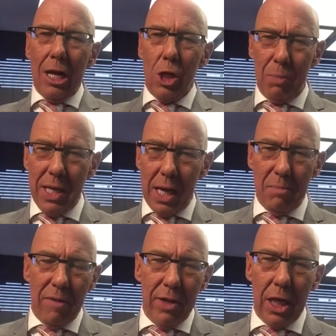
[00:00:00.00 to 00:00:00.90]
Ich bin ja
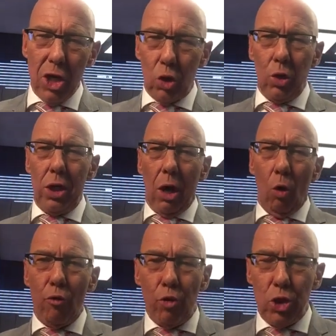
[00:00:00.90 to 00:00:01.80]
immer wieder natürlich
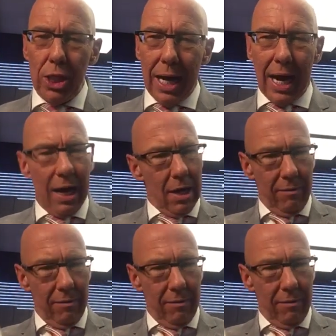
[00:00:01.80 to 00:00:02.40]
auch für Sie da.